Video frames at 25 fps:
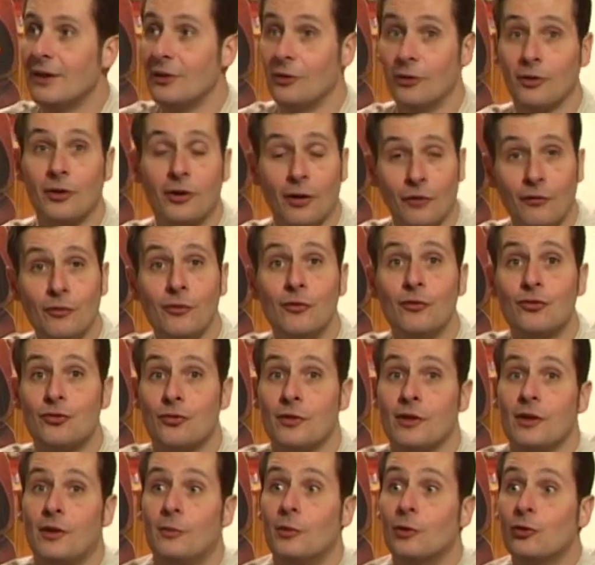Donc quand vous
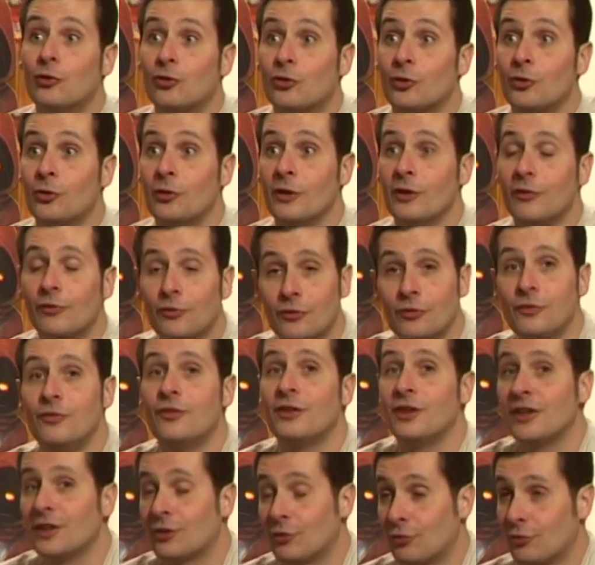jouez en mode solo, il faut
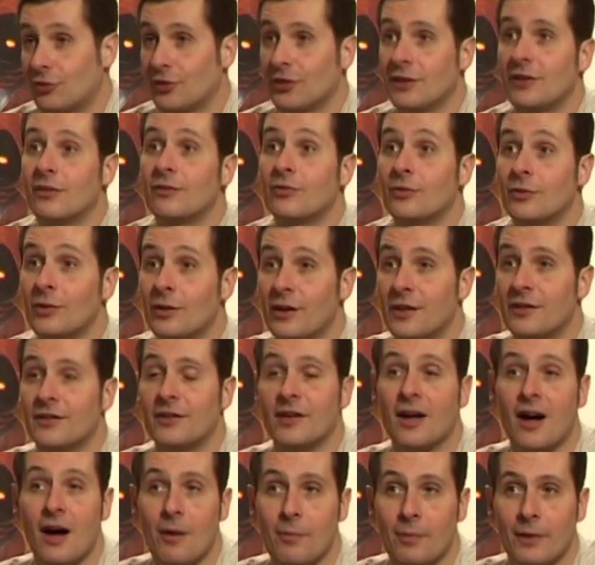ouvrir tous ces niveaux les
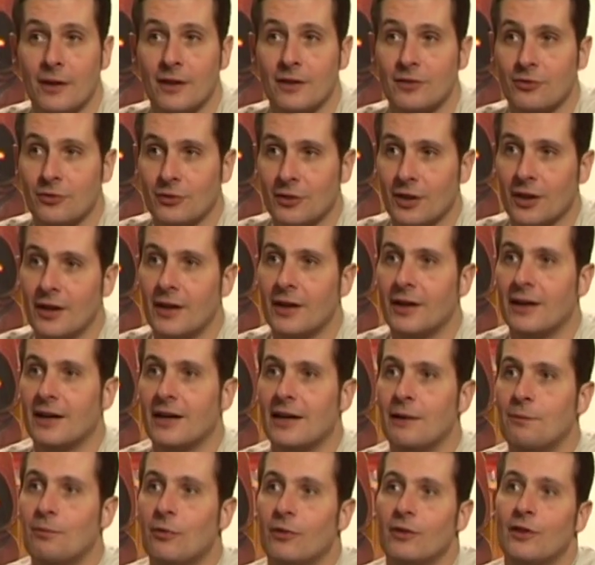uns après les autres.
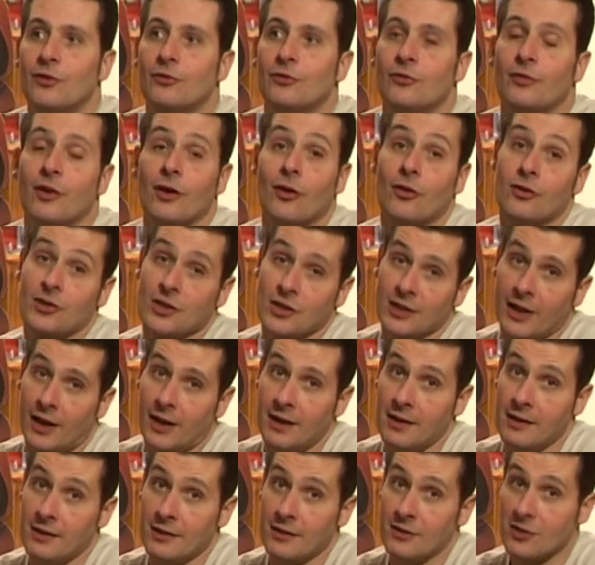Et pour les ouvrir, en
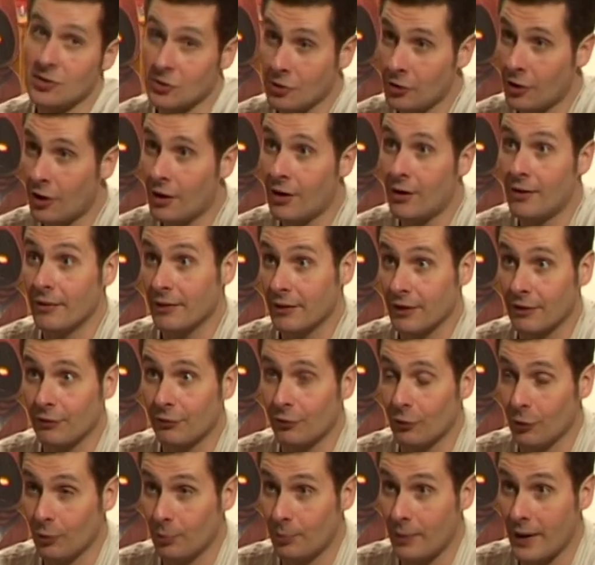général, il y a un score qu'il
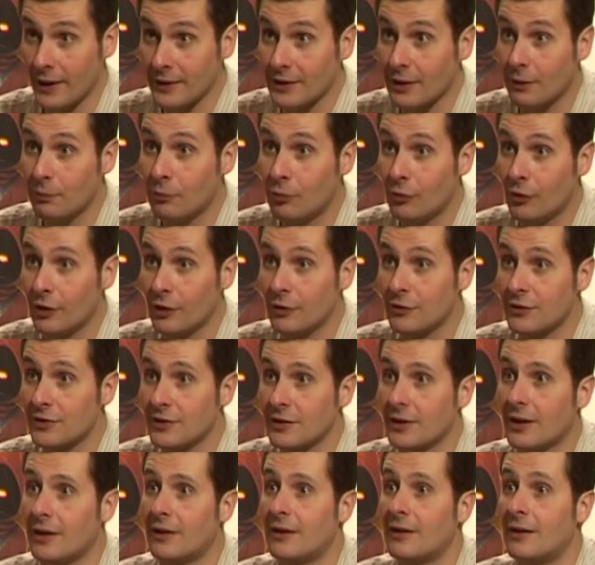faut battre pour
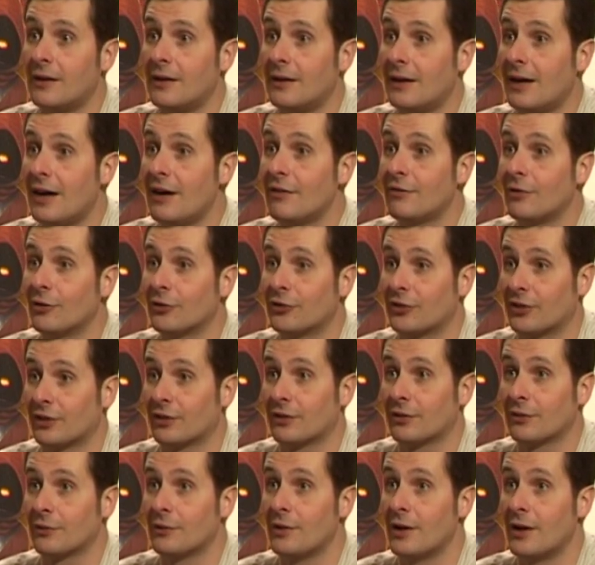réussir à, avancer.
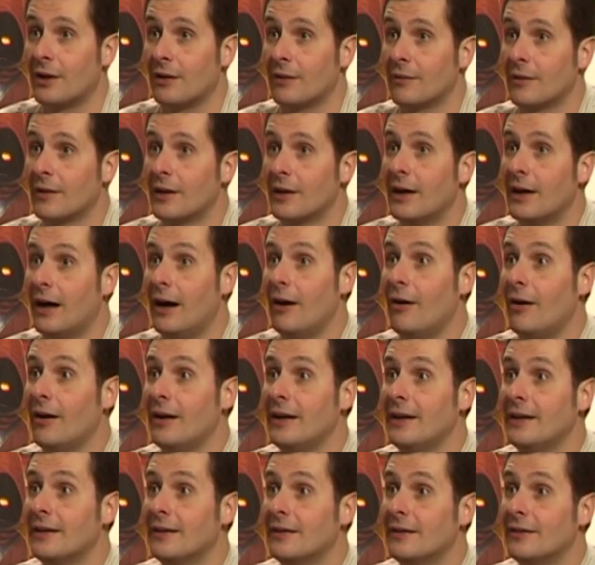Voilà. Alors
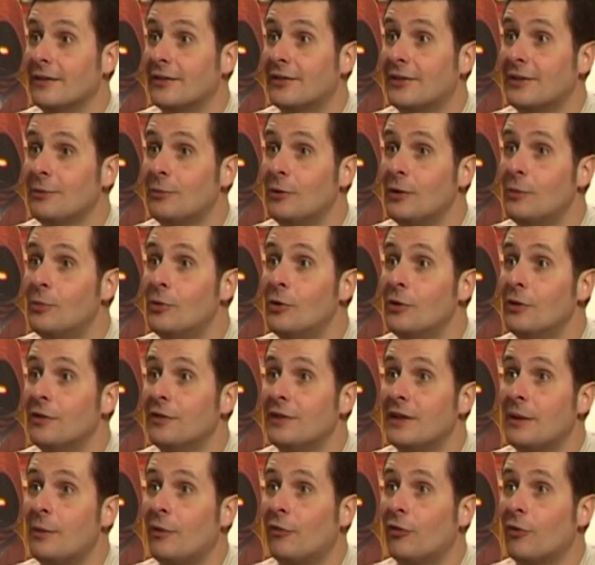les cibles bleues,
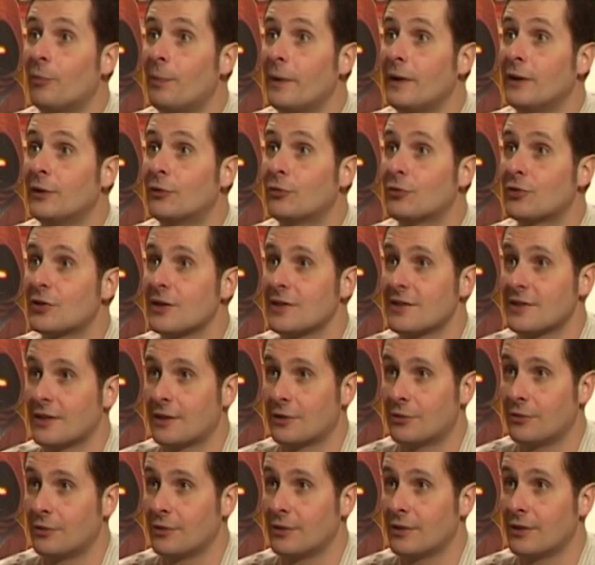évidemment, faut pas les toucher.
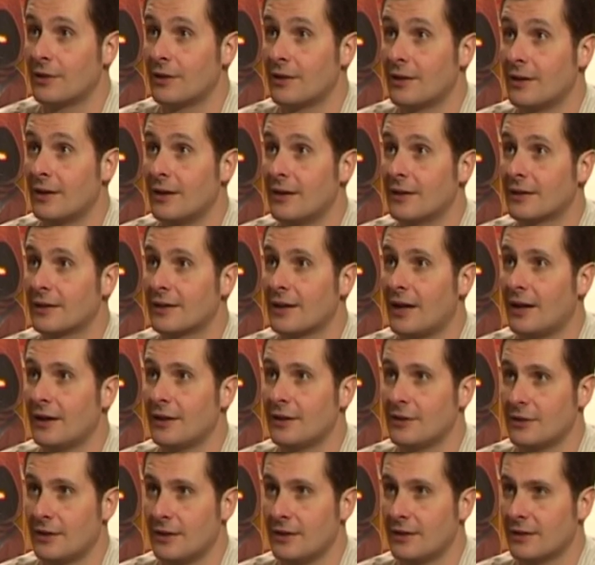Celles qui ont un,
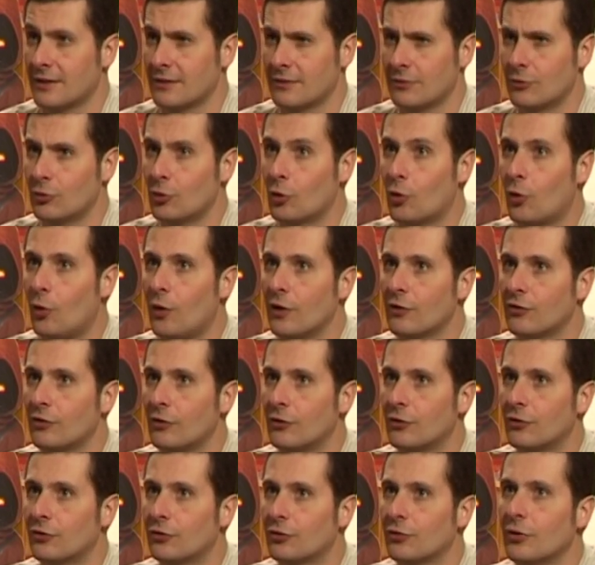carré, une croix sur
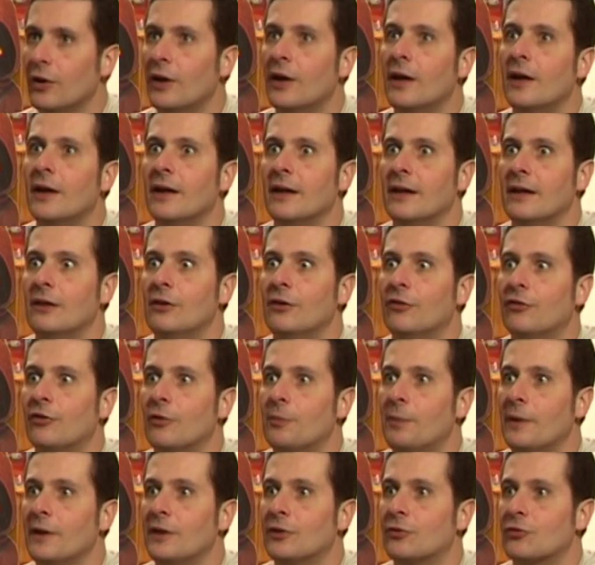le dessus, il ne
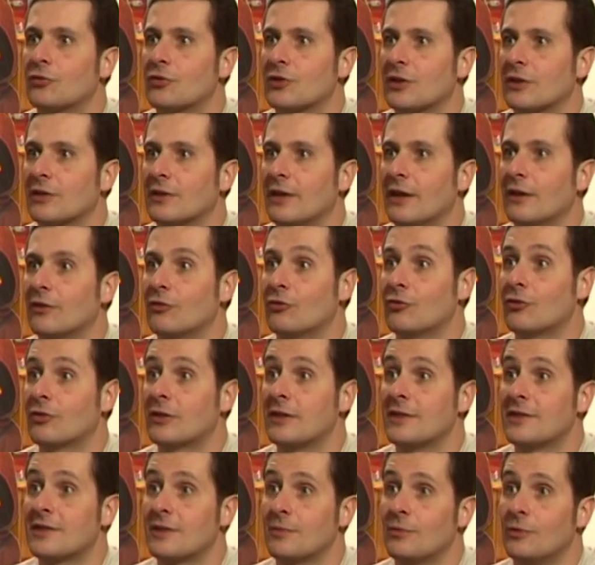faut pas les toucher. Il y a
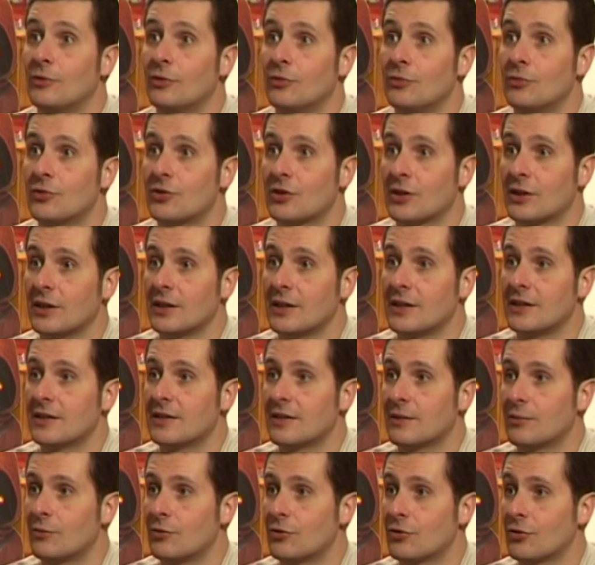juste les cibles rouges et les
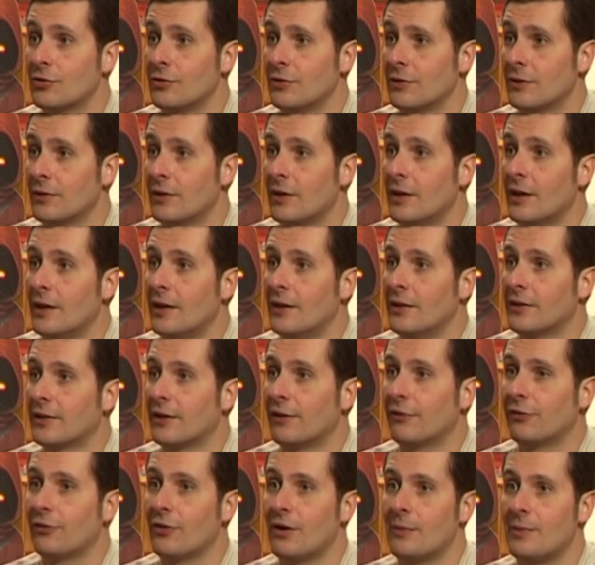cibles jaunes
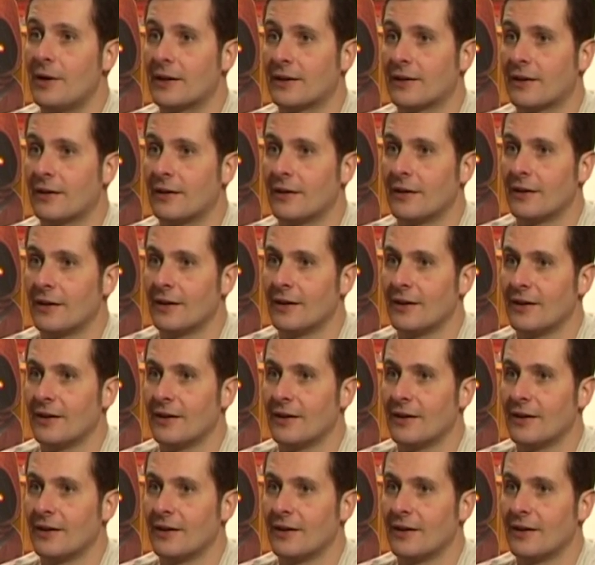qu'il faut abattre.